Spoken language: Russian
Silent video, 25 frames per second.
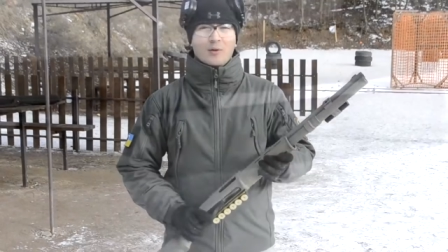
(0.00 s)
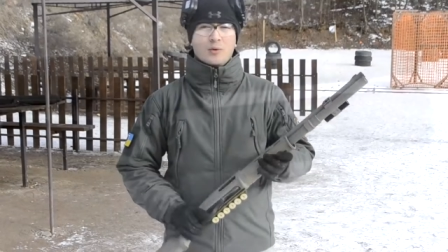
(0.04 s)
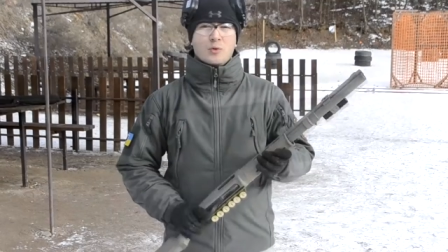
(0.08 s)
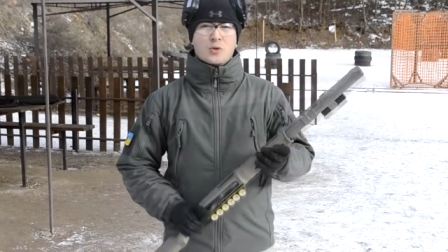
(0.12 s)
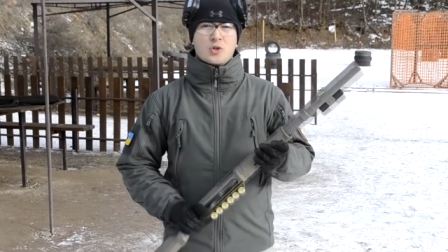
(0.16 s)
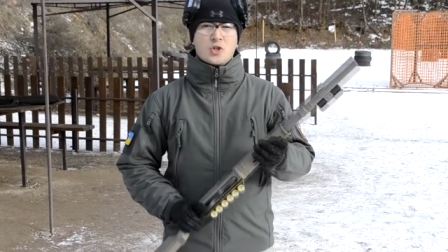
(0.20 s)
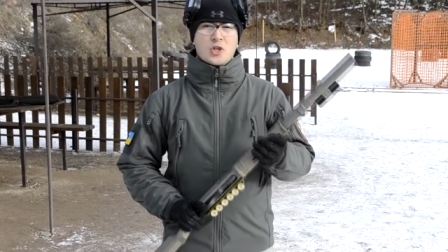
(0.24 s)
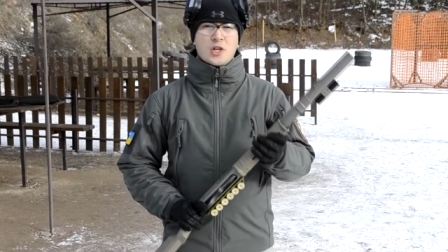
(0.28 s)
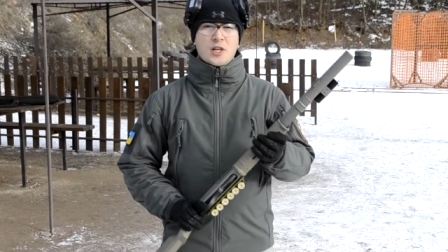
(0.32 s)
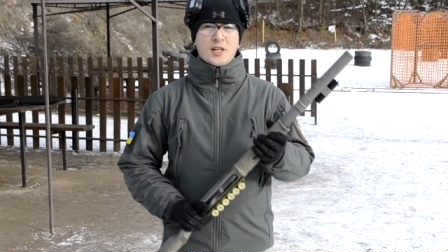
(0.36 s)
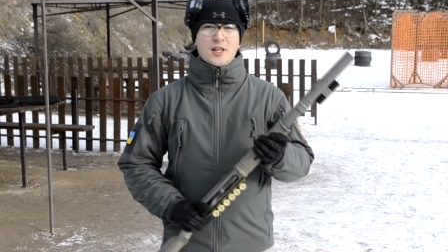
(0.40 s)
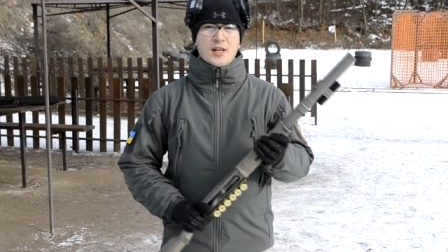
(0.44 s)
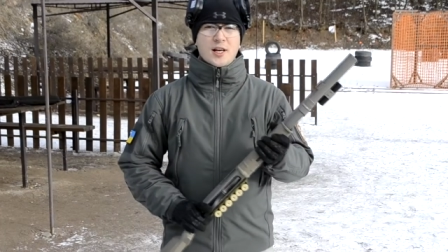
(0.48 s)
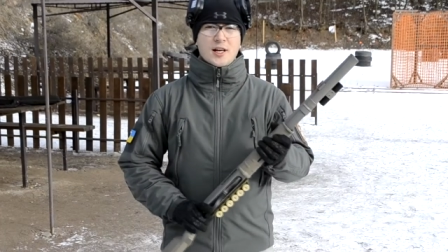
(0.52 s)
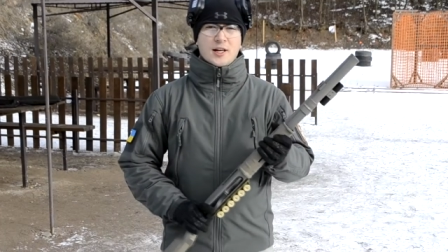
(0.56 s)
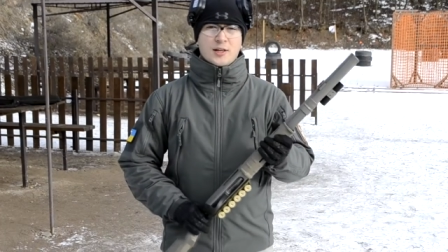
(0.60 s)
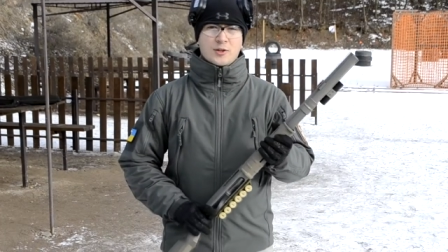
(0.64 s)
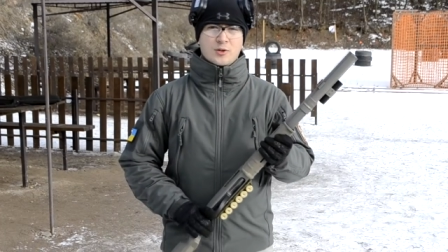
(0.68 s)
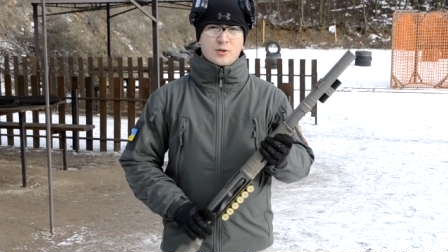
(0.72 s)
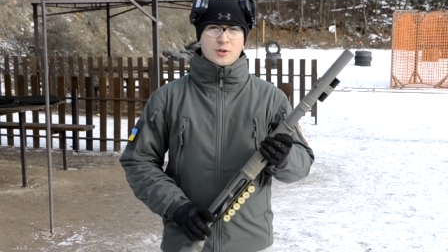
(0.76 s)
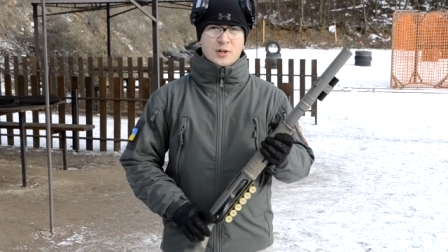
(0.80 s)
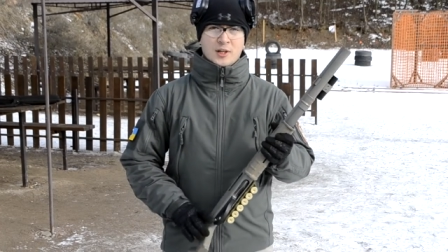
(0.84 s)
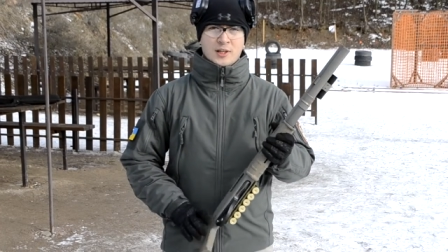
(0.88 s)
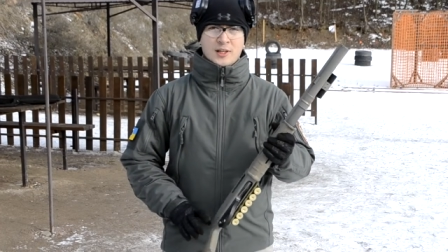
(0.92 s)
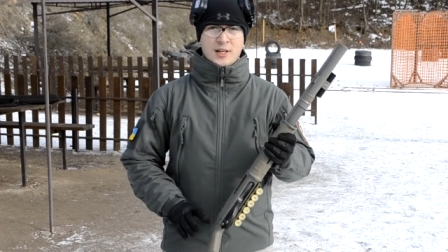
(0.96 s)
улучшение,
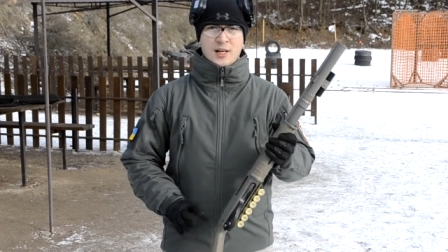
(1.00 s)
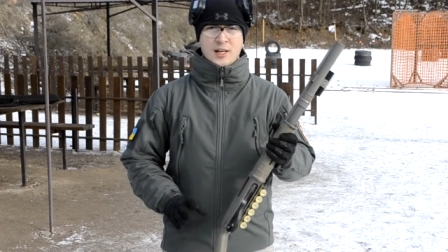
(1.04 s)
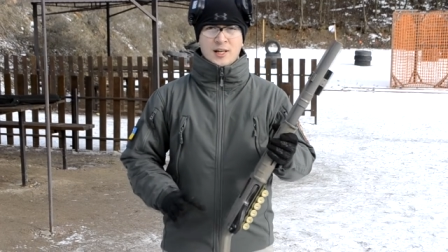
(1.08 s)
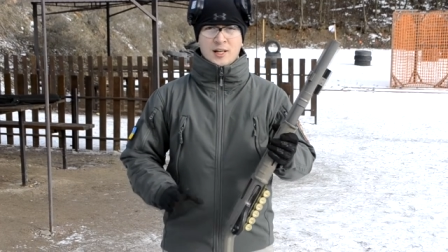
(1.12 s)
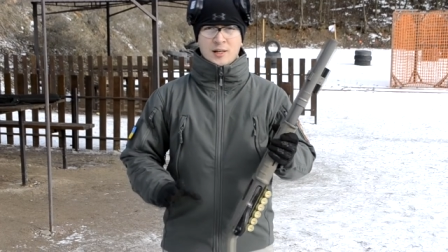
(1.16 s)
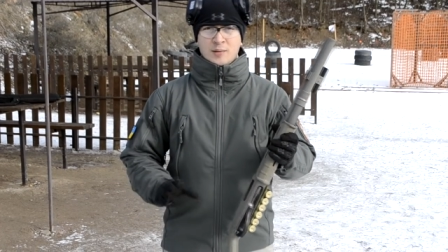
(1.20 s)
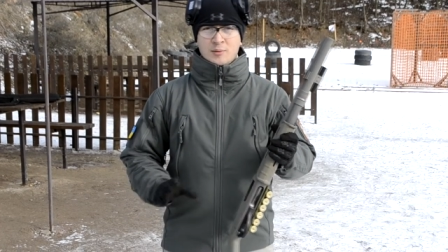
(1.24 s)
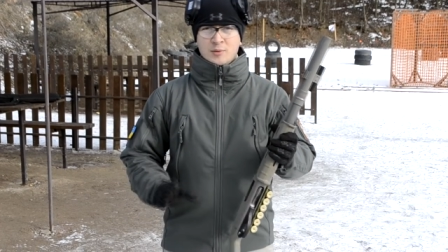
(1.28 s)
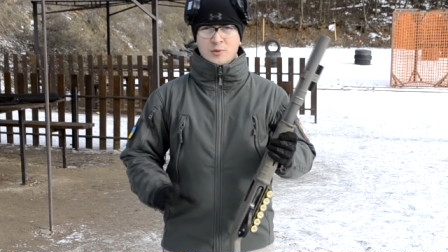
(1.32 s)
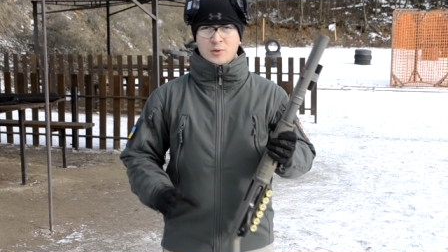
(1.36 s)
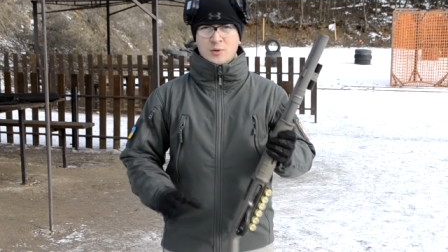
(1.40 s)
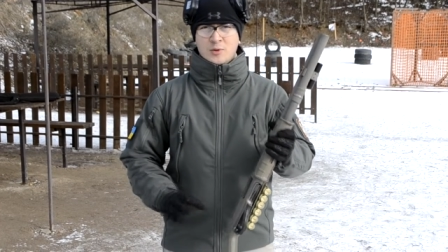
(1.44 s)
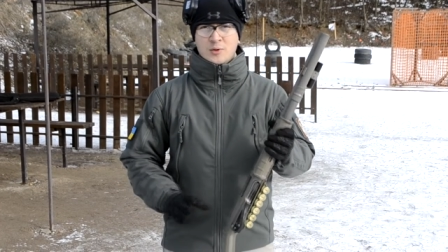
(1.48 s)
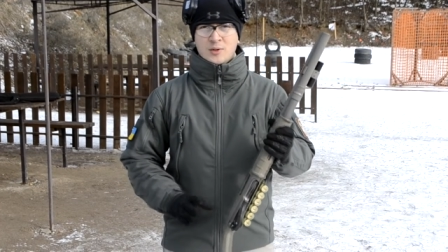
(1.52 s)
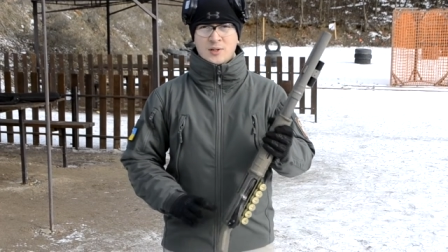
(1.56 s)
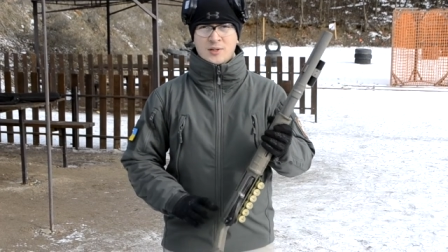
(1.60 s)
которое я рекомендую